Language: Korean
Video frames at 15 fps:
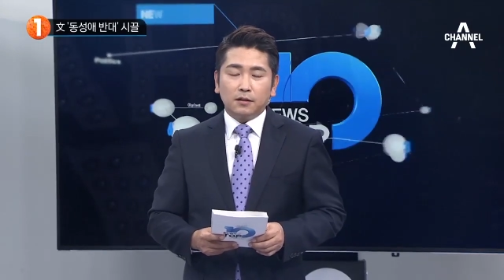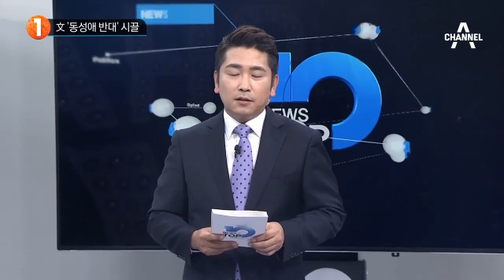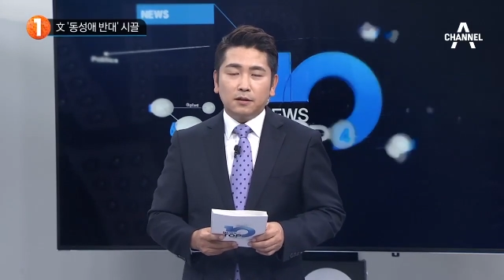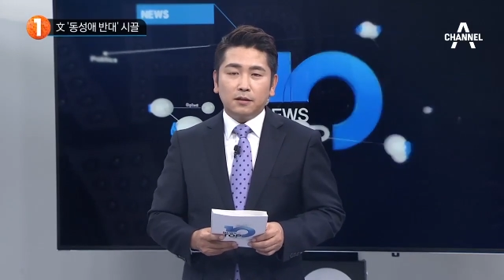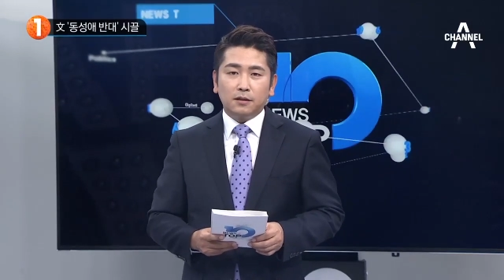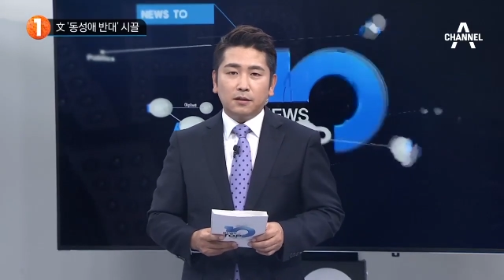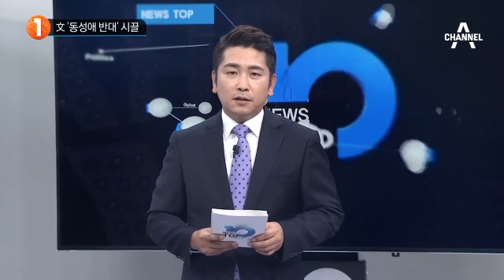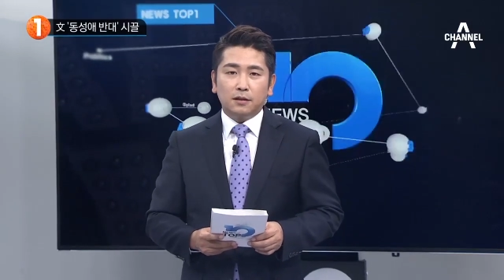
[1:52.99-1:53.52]

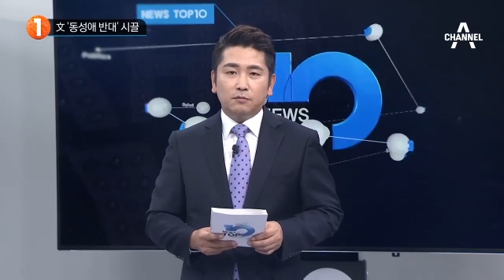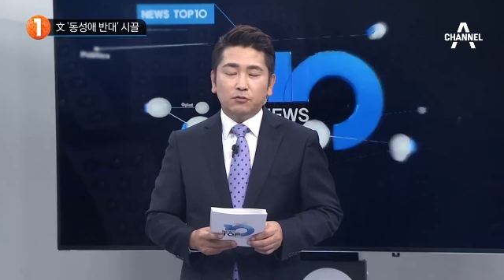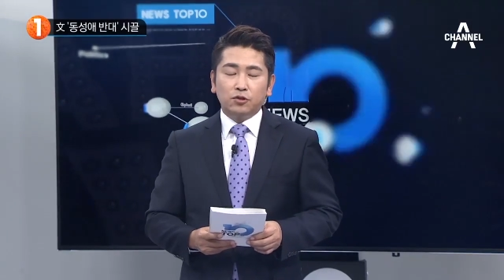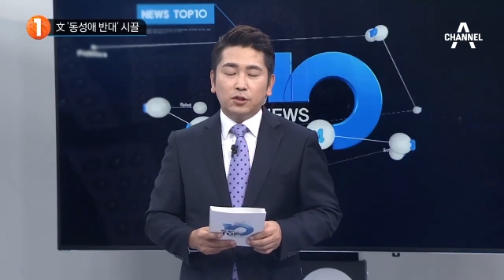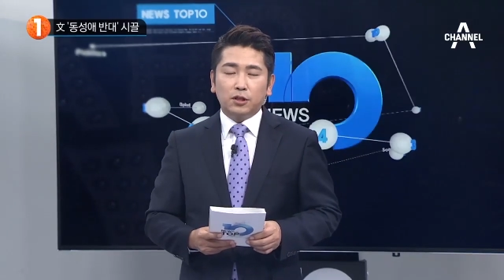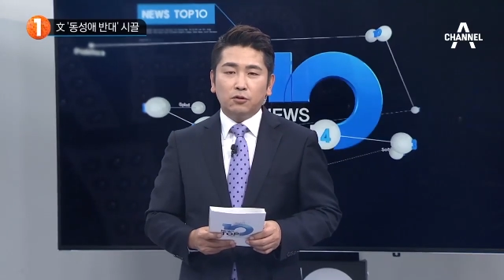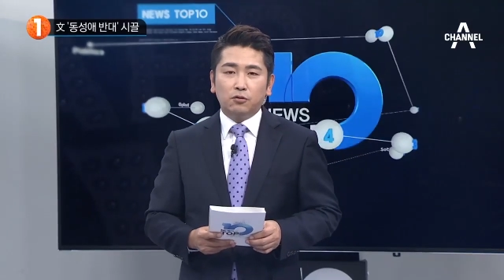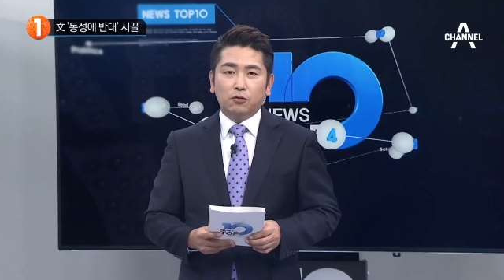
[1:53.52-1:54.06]
이
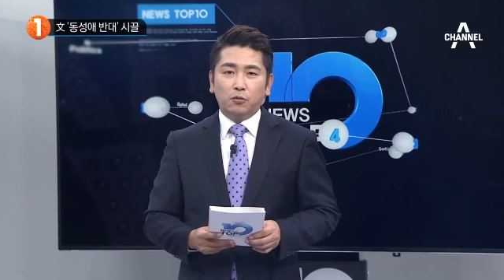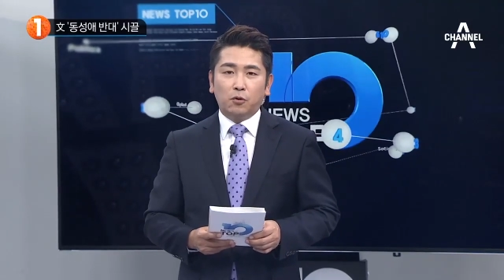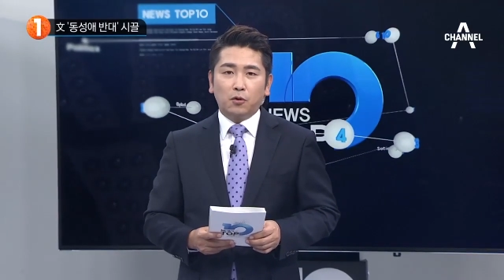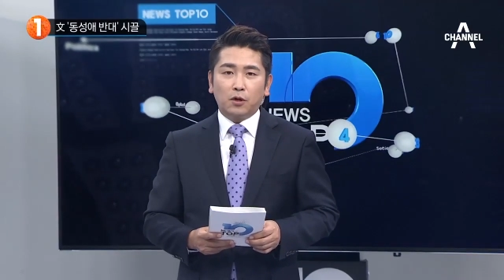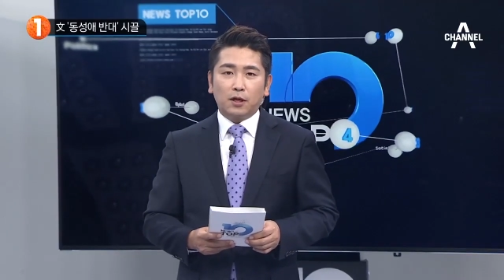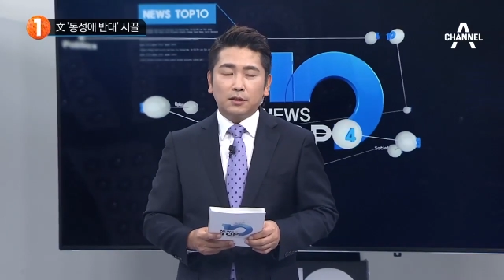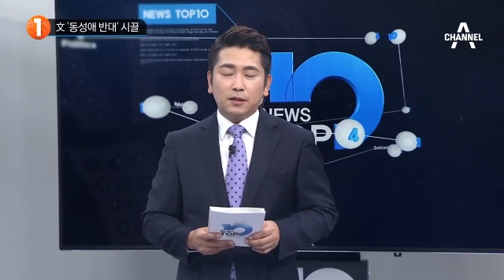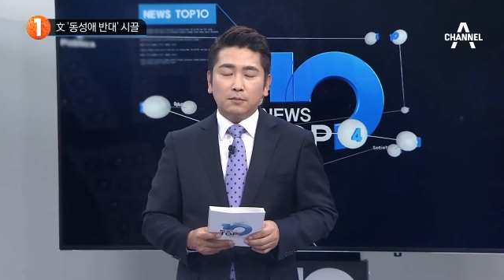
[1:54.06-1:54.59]
문재인
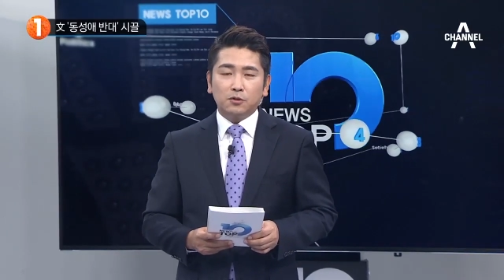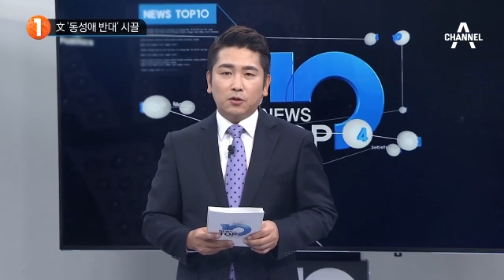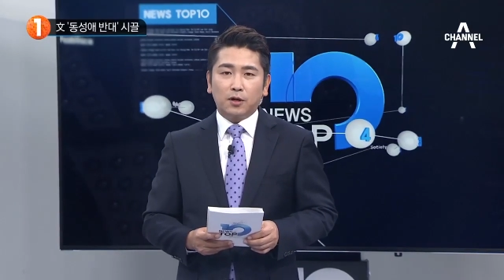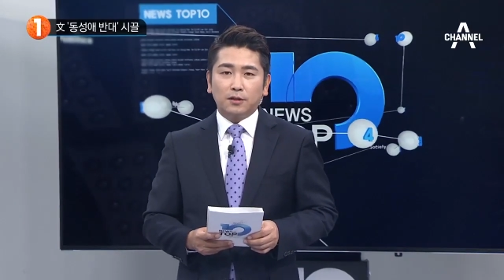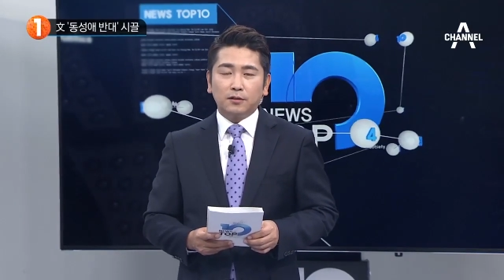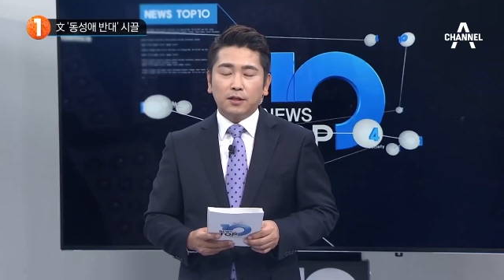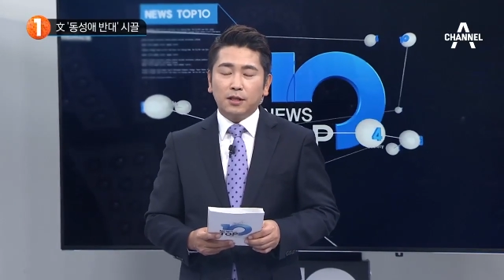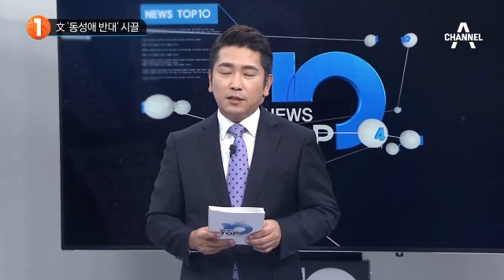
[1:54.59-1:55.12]
후보가 참석을
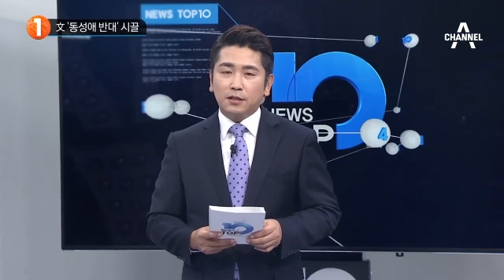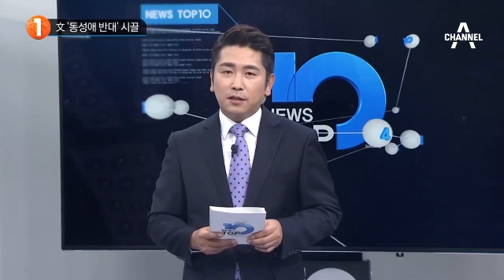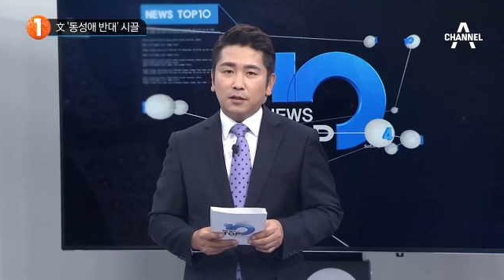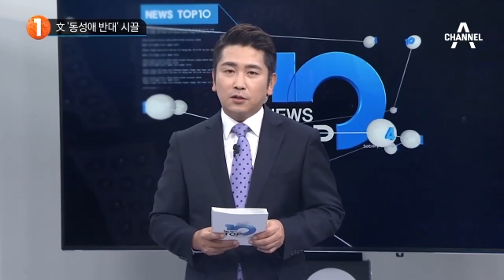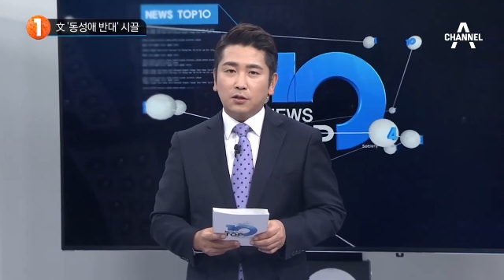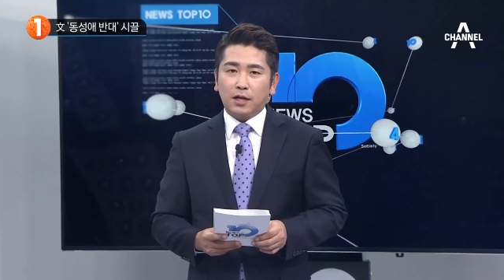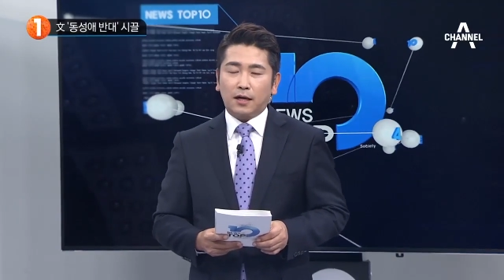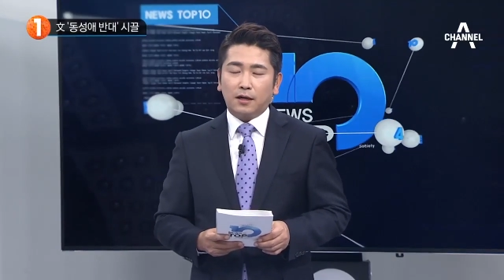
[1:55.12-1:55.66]
했는데 이
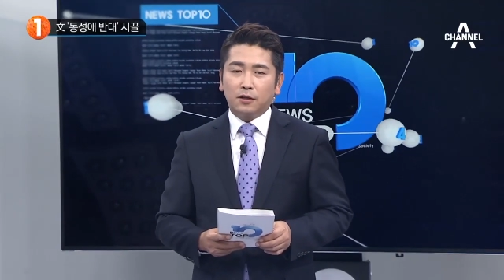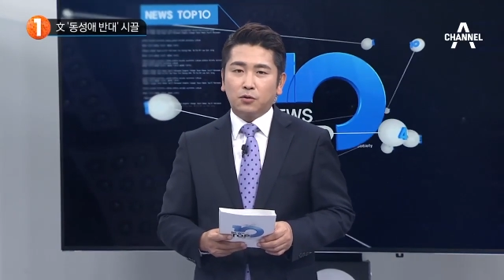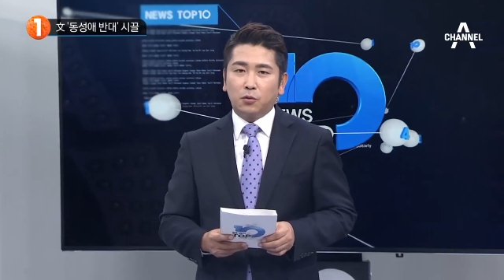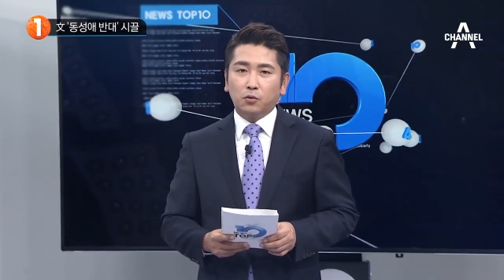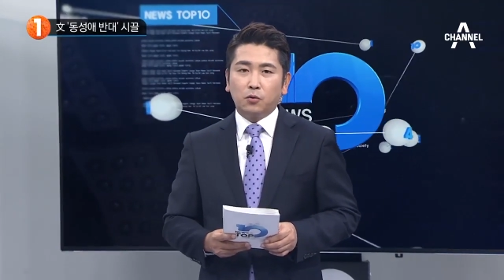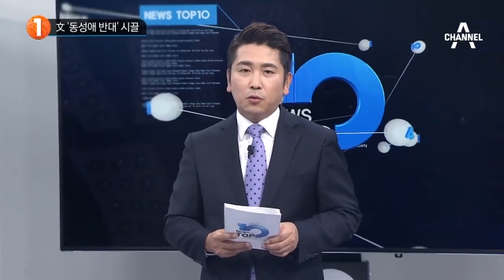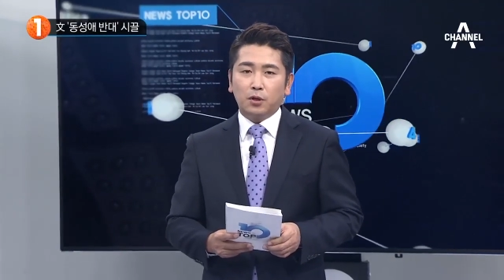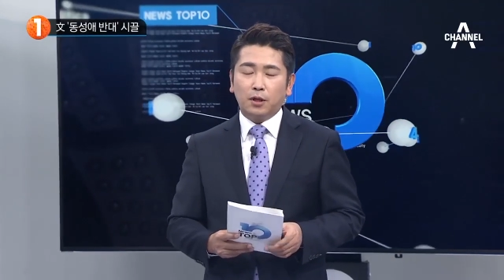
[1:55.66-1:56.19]
자리에서 약간의
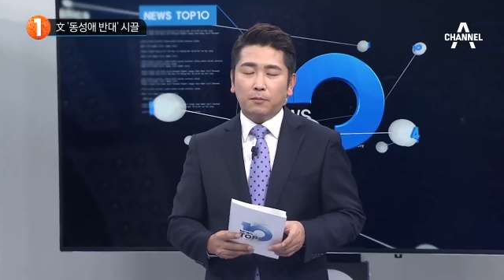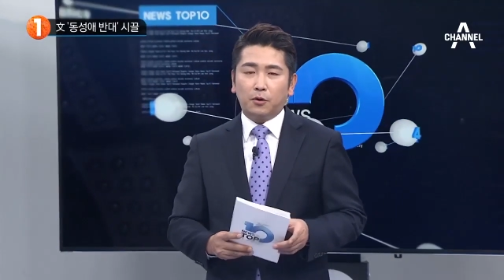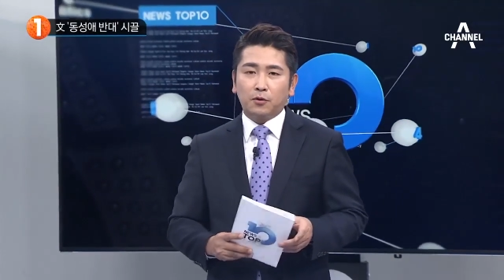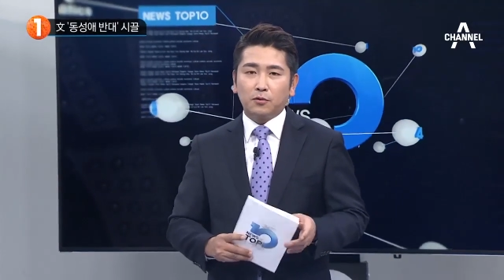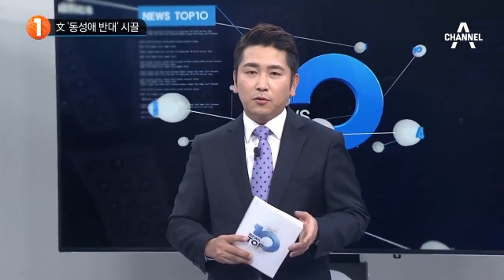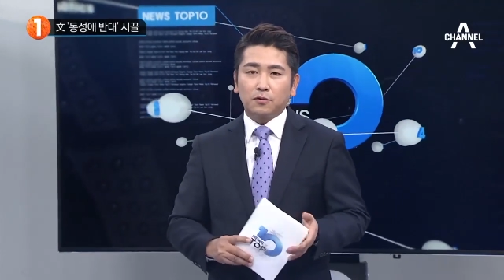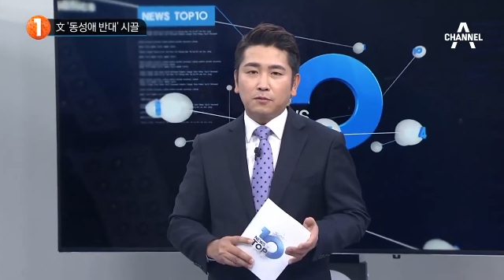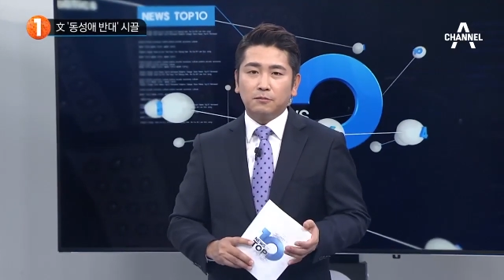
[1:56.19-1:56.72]
소동이
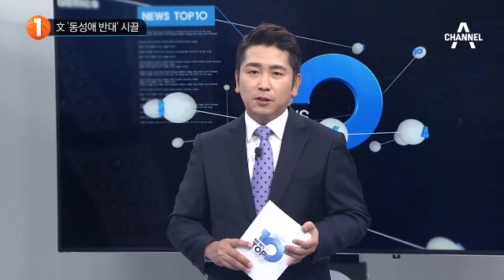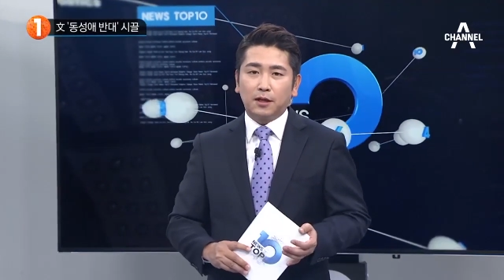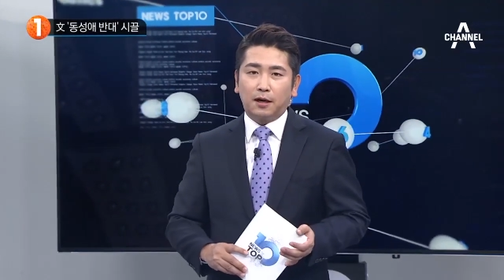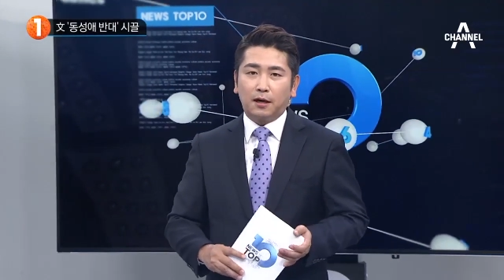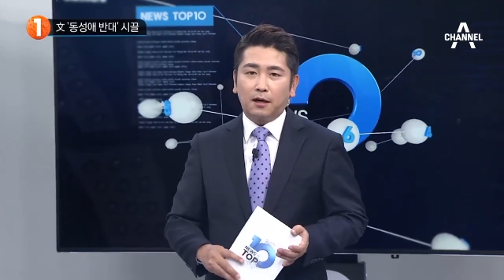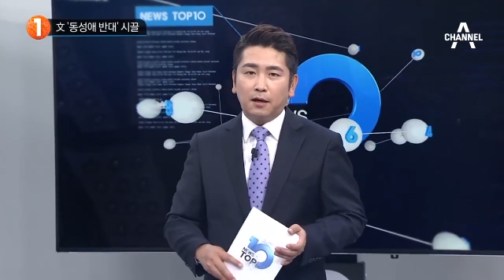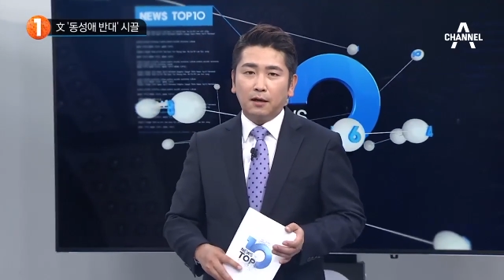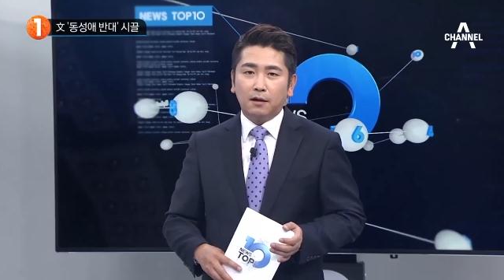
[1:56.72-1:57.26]

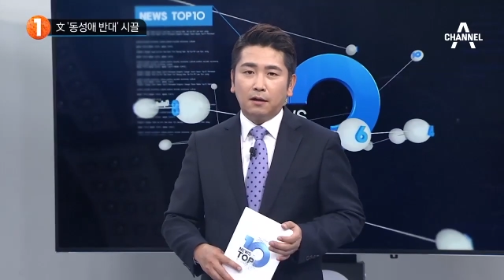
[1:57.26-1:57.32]
벌어졌습니다.